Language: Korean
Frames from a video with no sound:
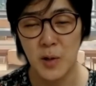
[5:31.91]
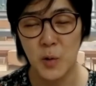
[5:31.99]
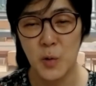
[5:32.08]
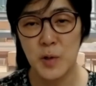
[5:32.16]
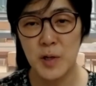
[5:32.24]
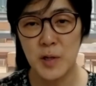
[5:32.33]

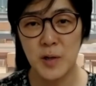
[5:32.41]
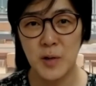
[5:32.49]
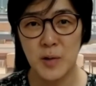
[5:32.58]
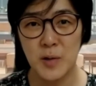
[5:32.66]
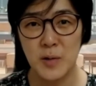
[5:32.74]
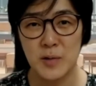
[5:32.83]

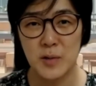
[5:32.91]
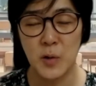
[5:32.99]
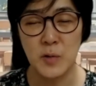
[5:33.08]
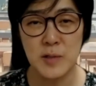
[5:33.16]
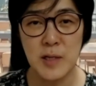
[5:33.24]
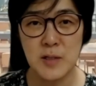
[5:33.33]
오히려
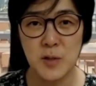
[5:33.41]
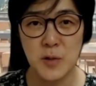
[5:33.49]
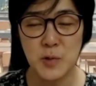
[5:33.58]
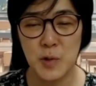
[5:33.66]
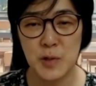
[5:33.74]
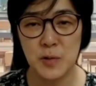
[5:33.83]
경쟁
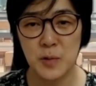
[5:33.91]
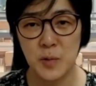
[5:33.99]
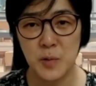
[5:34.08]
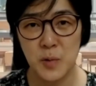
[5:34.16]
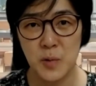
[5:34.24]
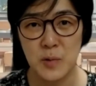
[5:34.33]

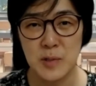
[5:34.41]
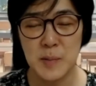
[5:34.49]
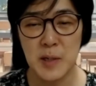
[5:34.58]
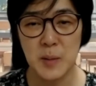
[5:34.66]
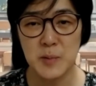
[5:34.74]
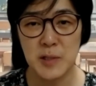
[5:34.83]
전시회들로
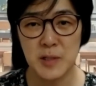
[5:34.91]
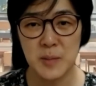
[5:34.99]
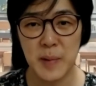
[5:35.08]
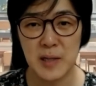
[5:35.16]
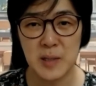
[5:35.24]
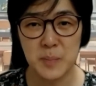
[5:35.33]
참가 업체들을
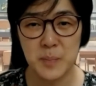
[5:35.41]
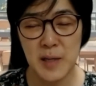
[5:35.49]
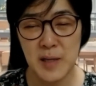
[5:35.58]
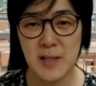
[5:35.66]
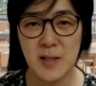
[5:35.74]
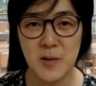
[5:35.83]
많이
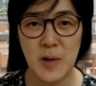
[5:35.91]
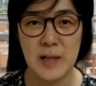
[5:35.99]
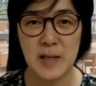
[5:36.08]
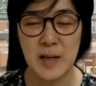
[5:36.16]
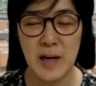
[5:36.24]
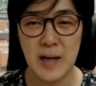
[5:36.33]
뺏기는 거
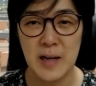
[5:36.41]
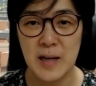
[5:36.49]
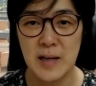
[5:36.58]
아닌가?